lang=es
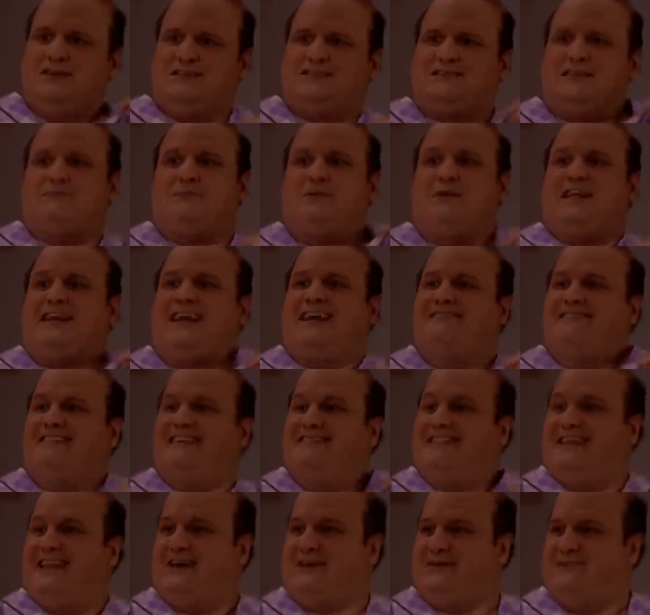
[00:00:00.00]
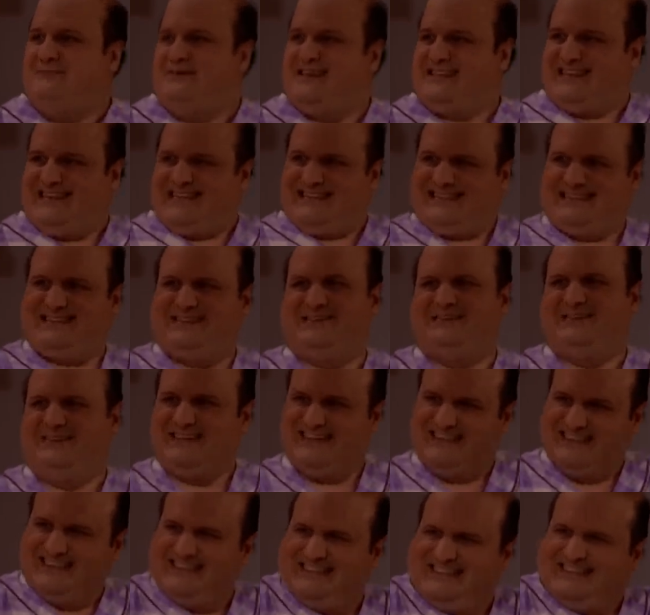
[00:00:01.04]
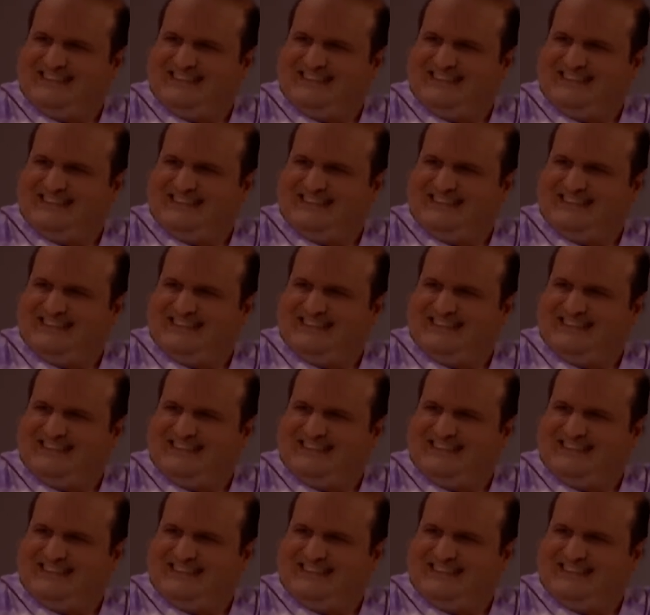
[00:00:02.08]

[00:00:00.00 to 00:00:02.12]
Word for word: se pone candente la conversación.